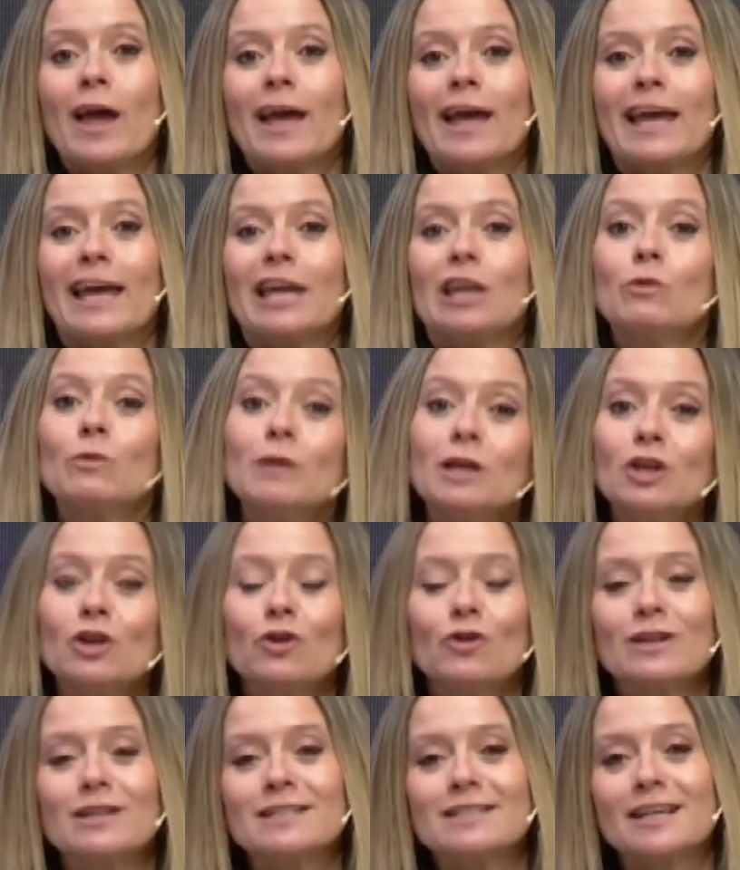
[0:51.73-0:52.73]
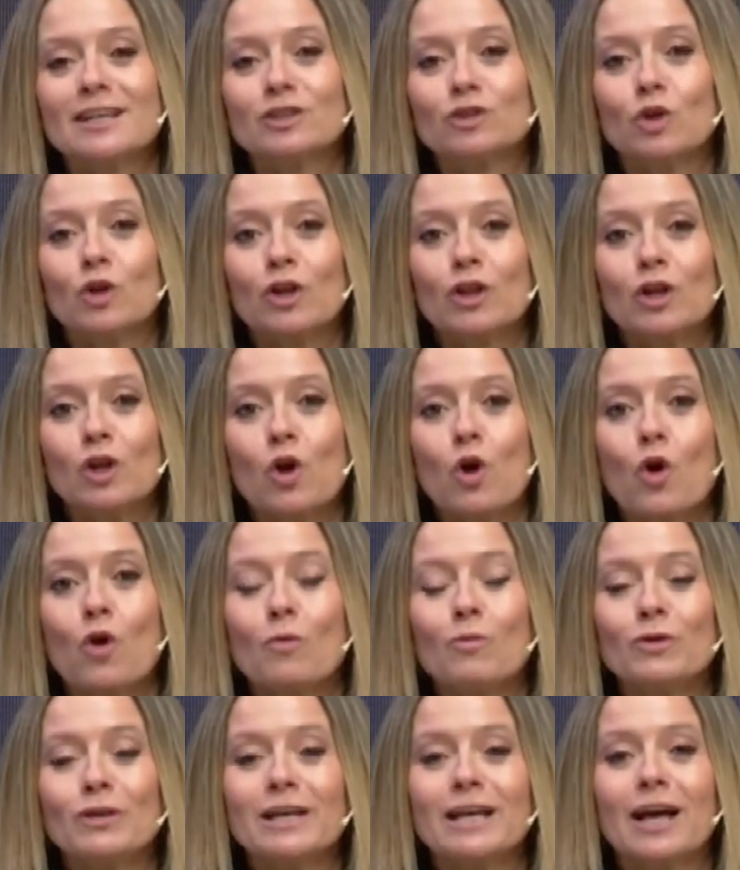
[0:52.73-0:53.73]
genuino del sector de los
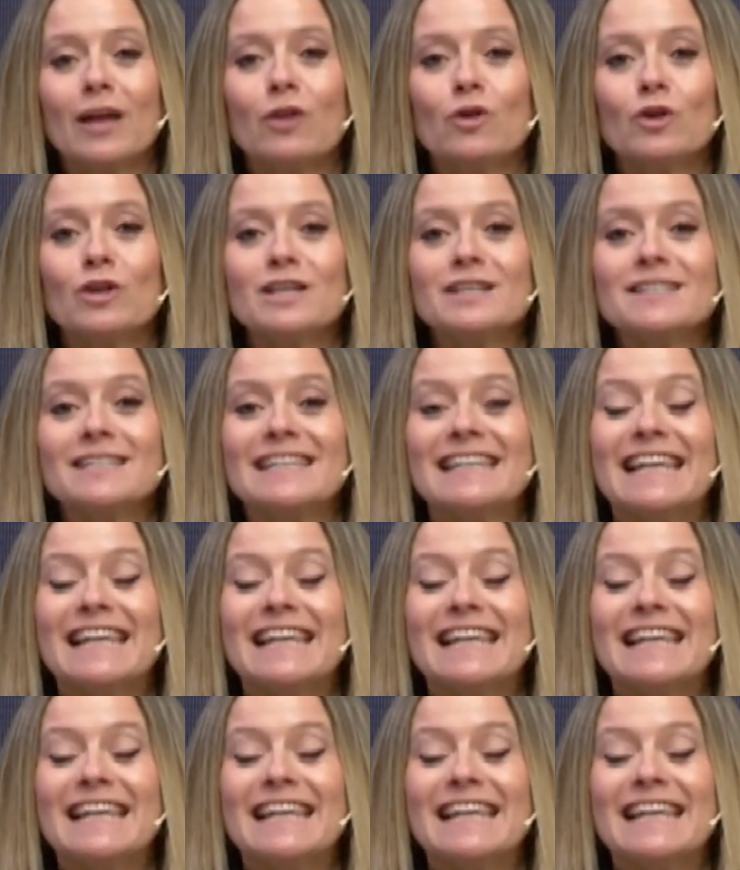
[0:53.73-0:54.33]
comunicadores y